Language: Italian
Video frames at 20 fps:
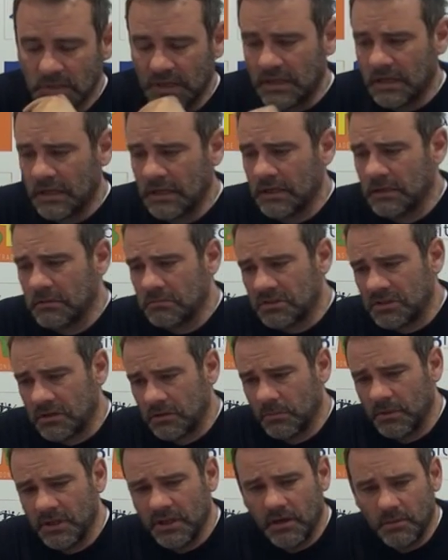anche
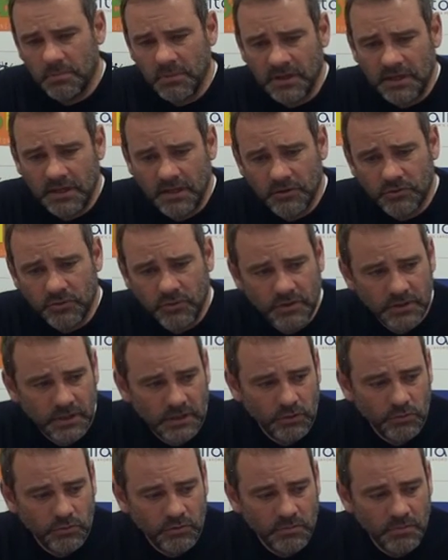secondo me dalla panchina sono
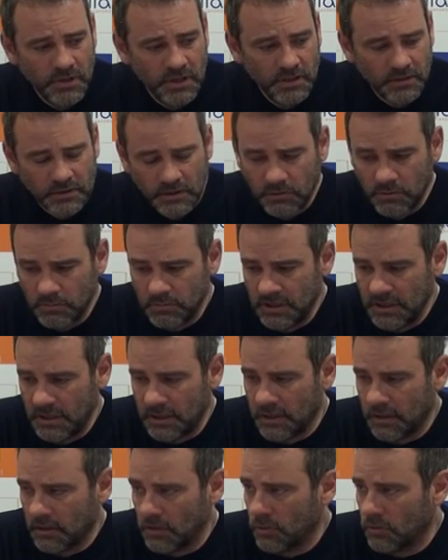entrati bene, ha tratto bene
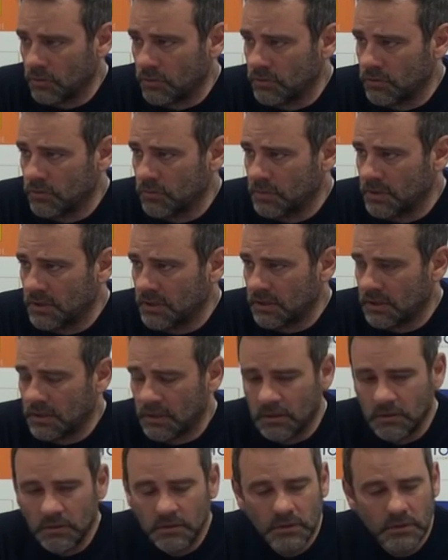anche Arlotti
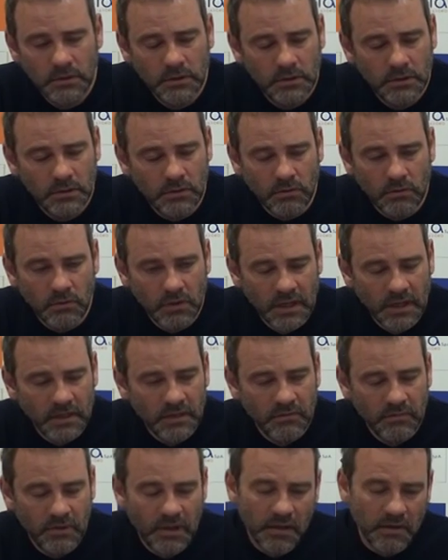domenica con
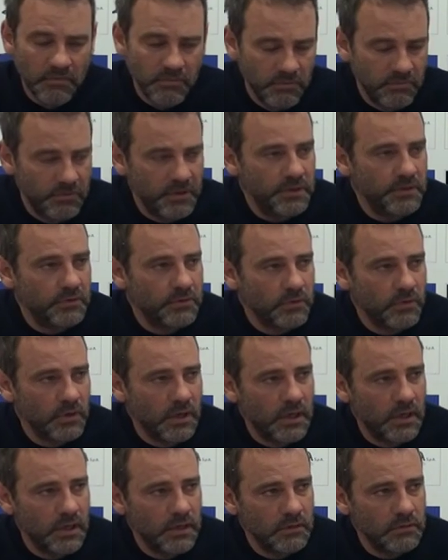grande verve,
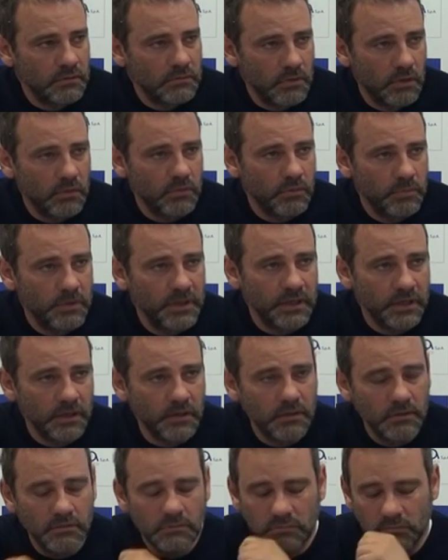Ventola, no,
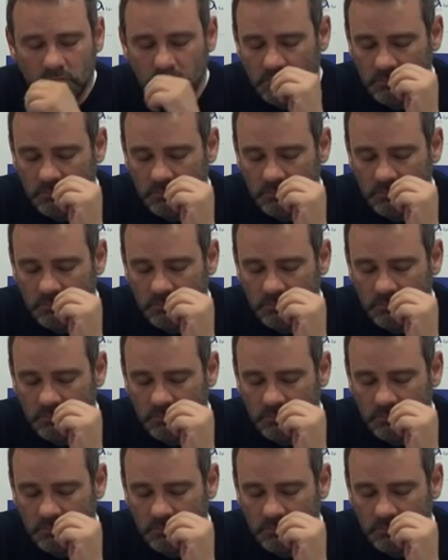domenica,